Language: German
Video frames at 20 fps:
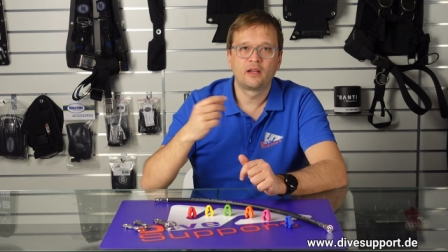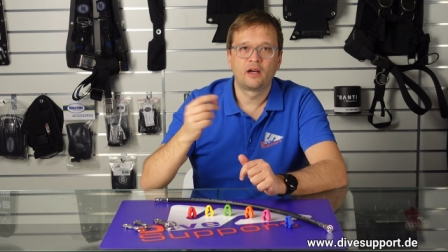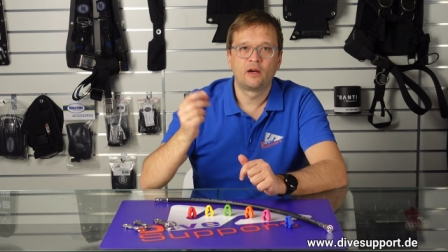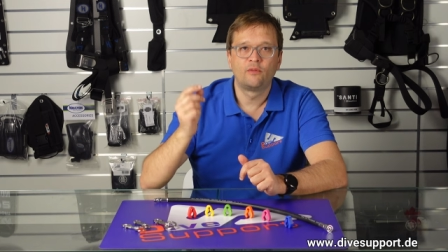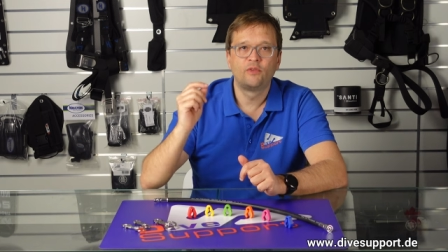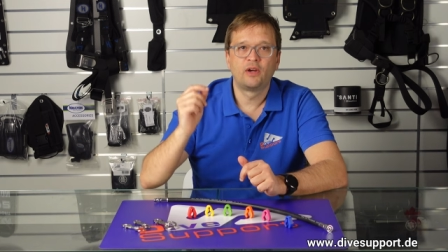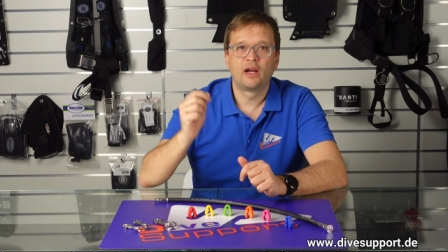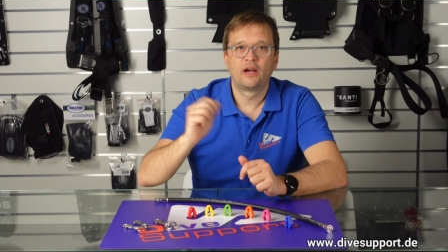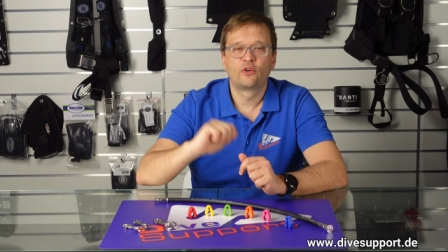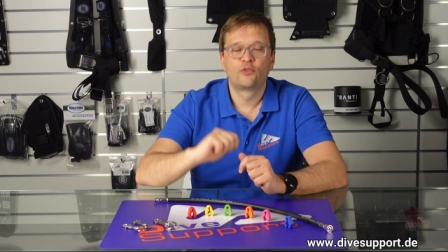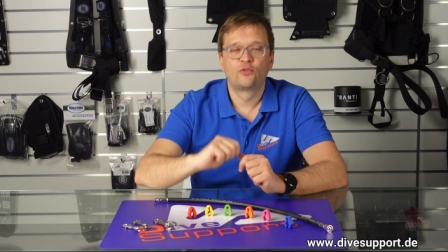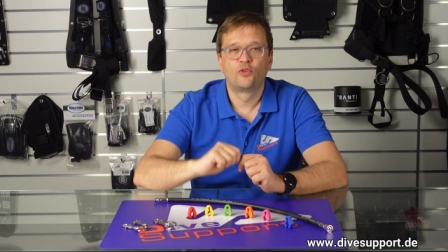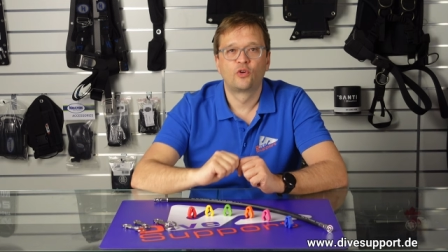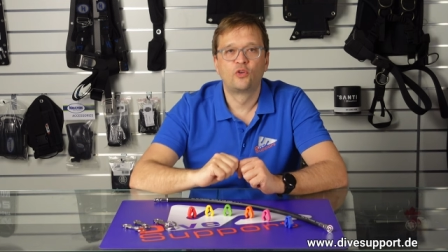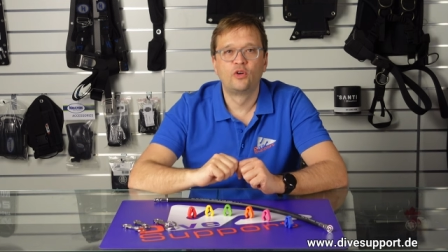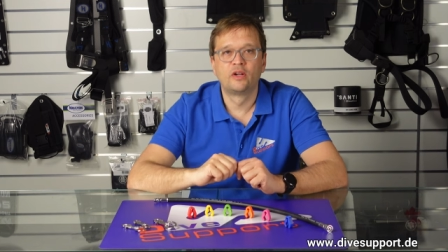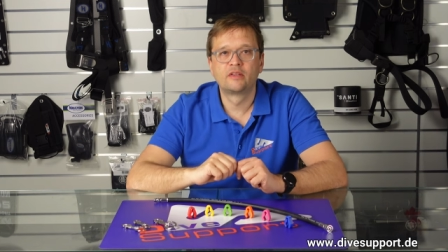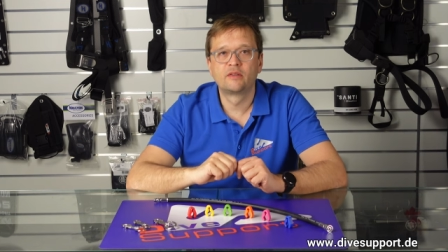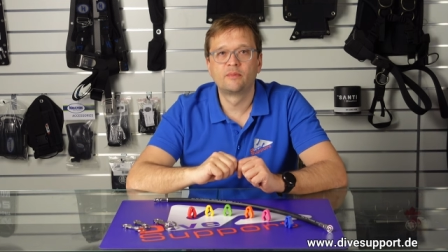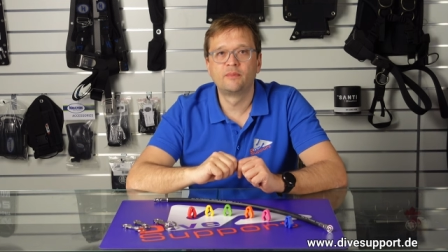Da haben wir auch vor
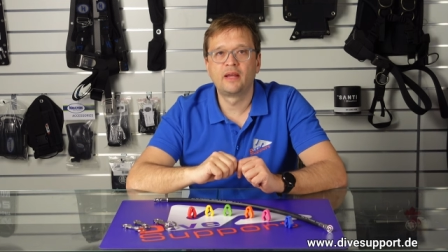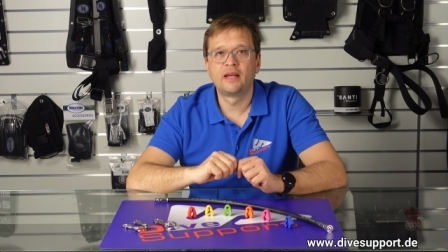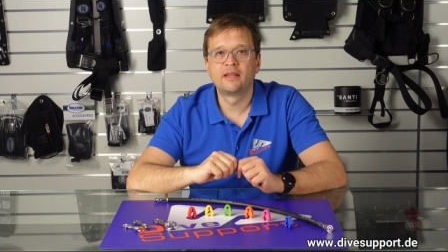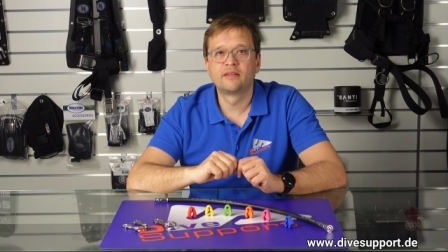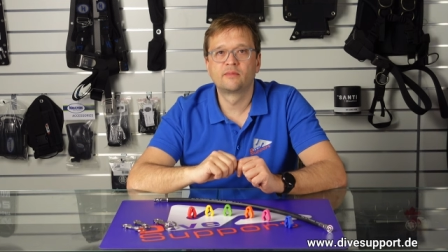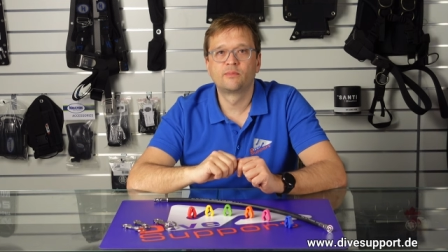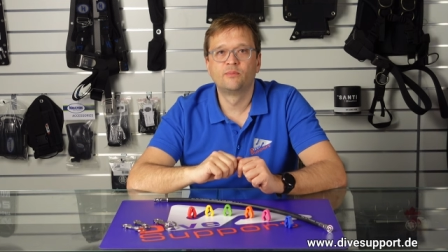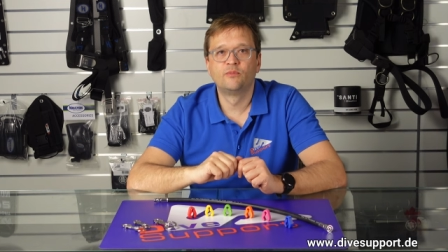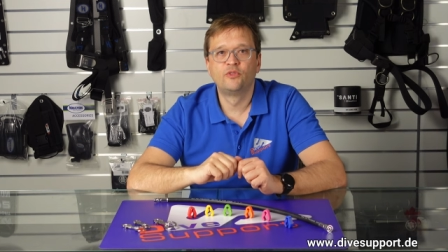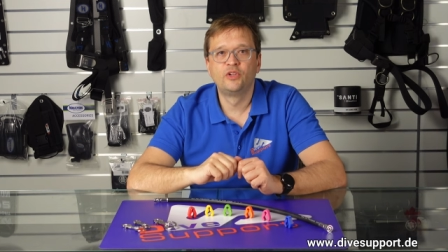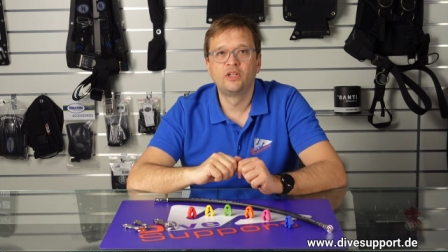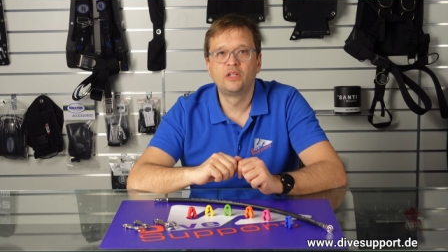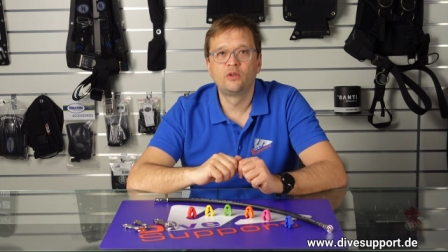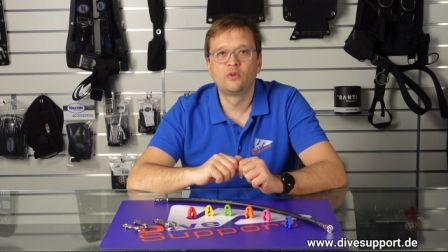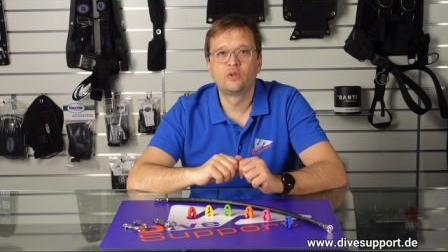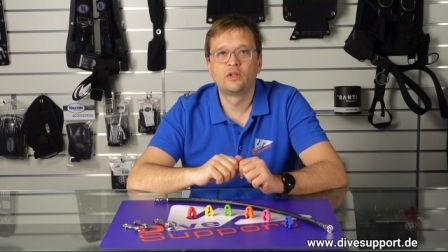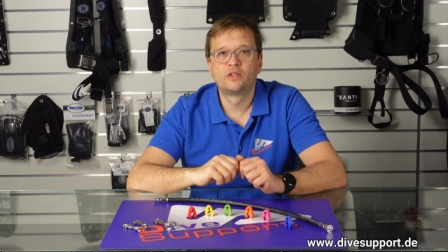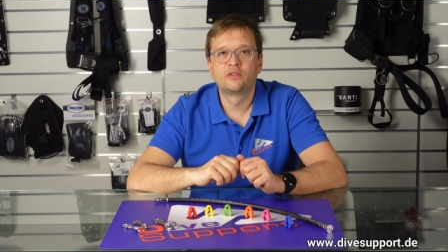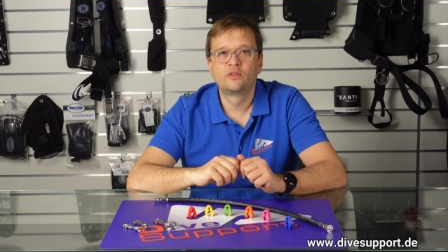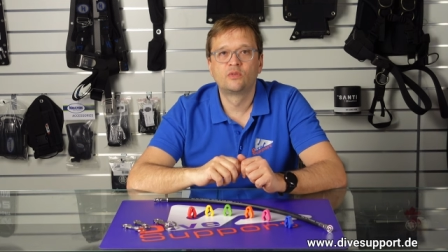kurzem erst ein
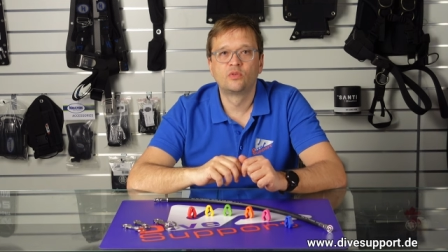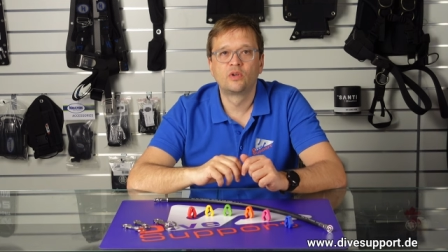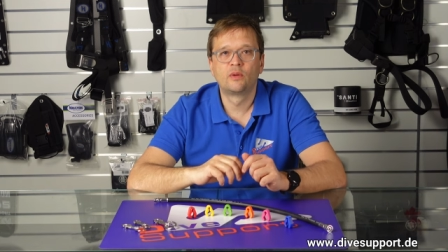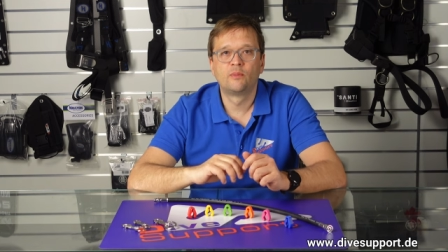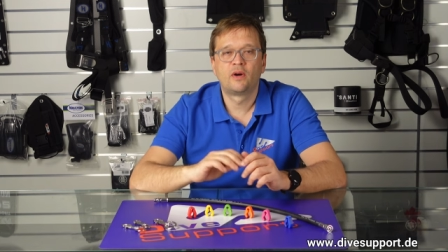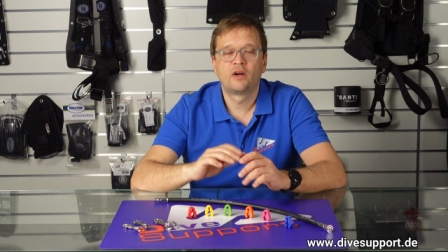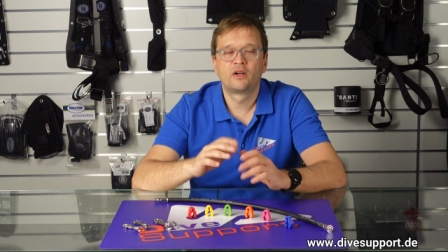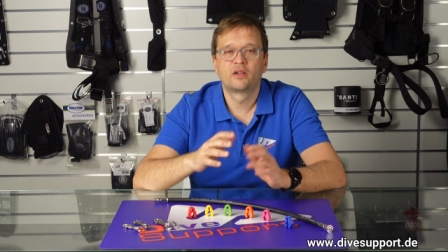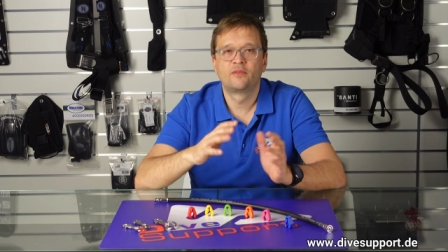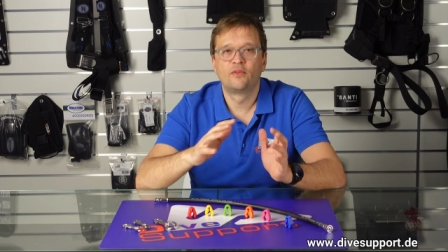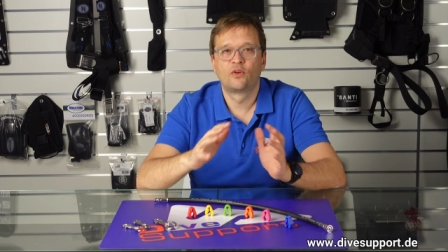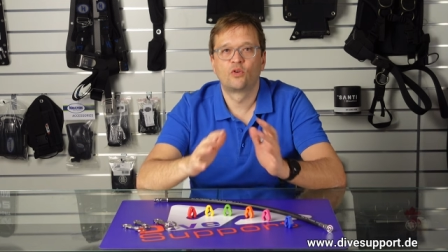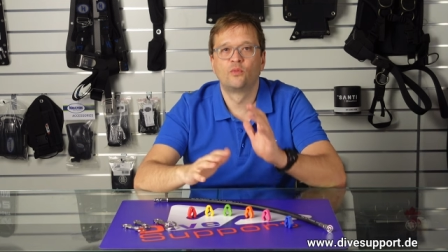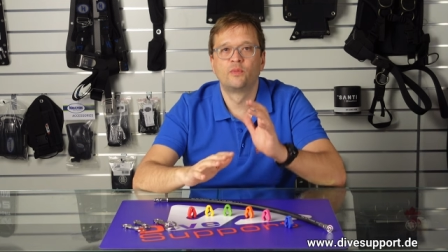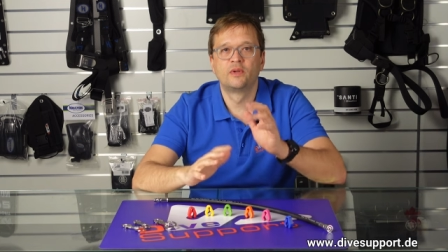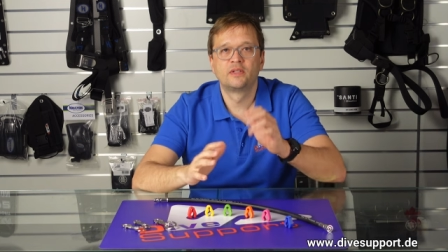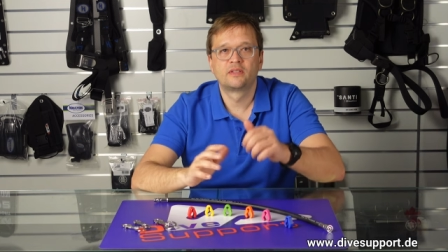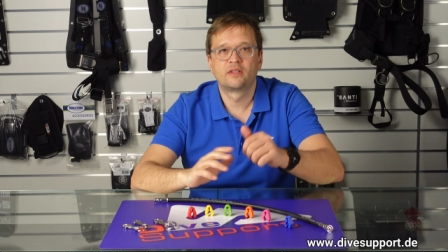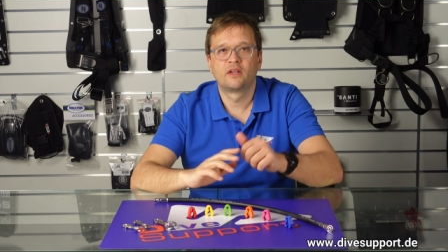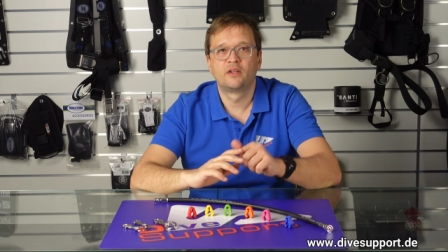Video dazu gemacht,
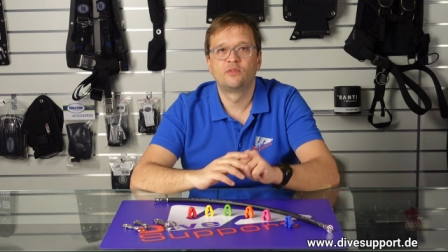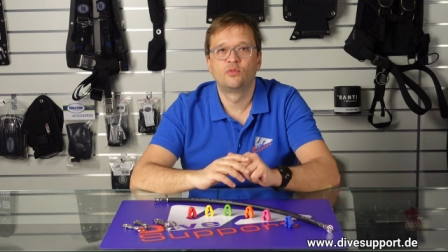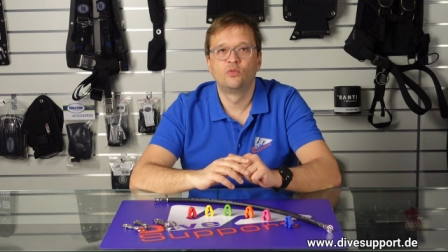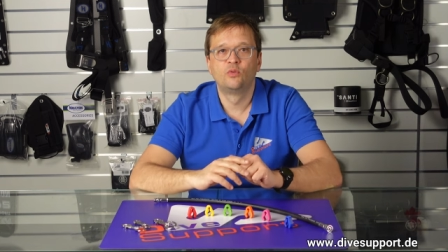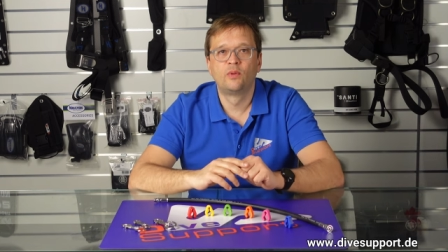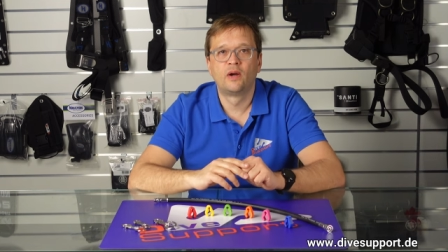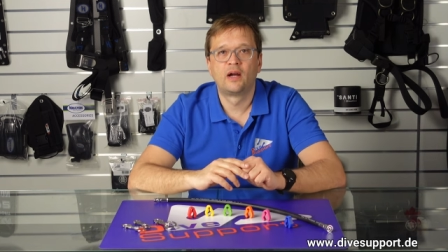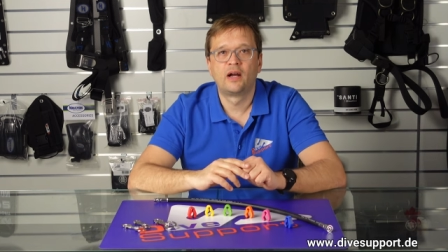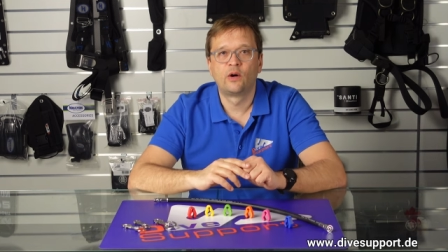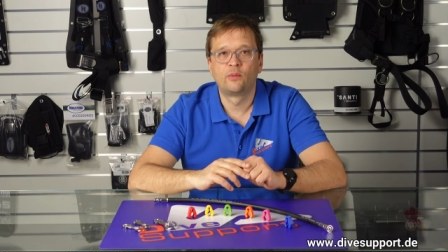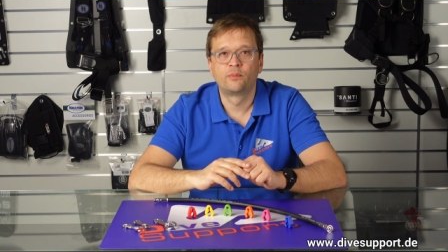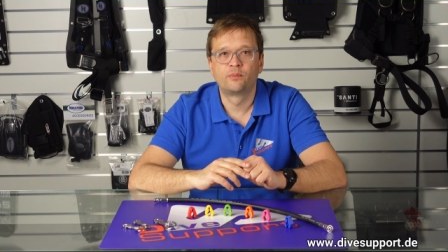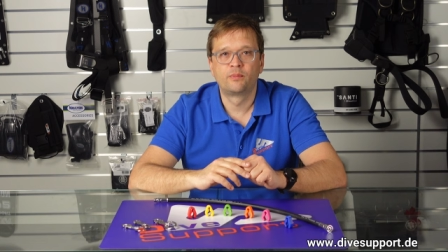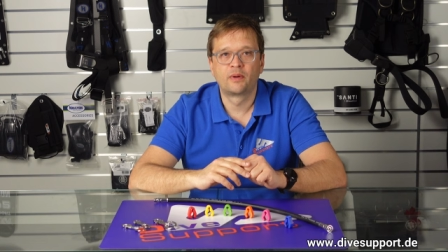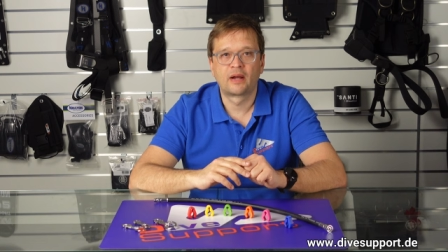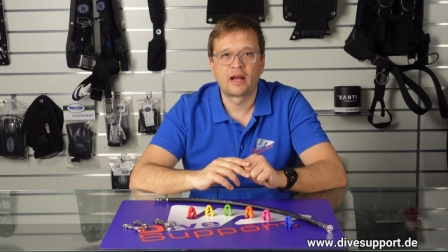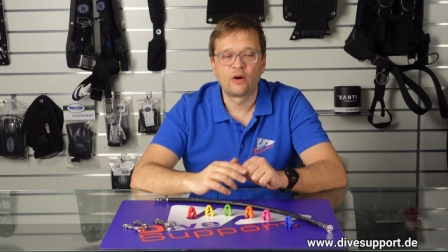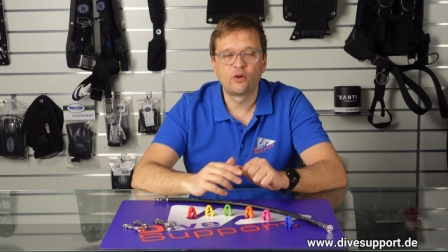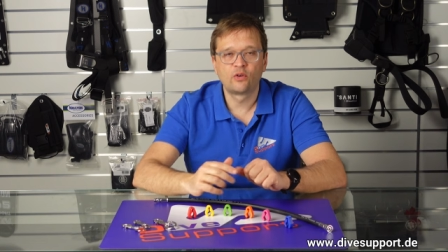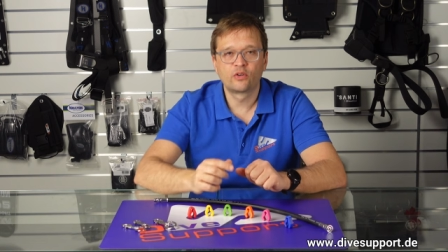warum es das überhaupt
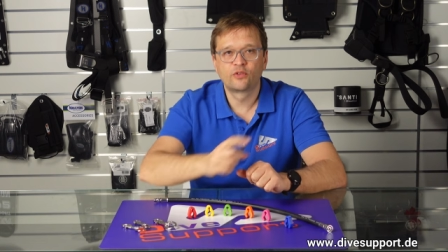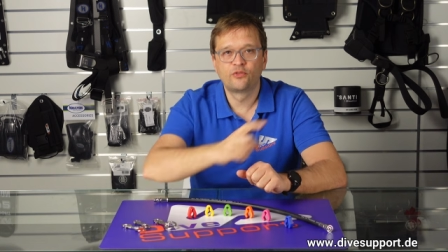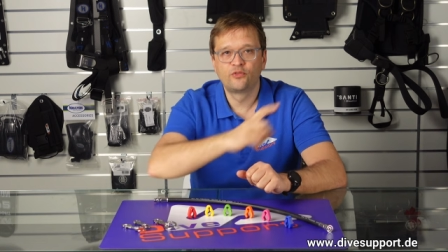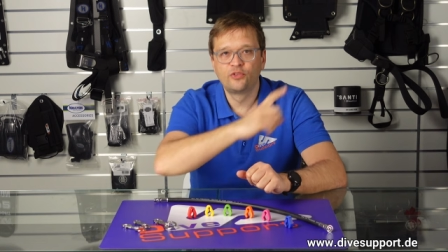braucht.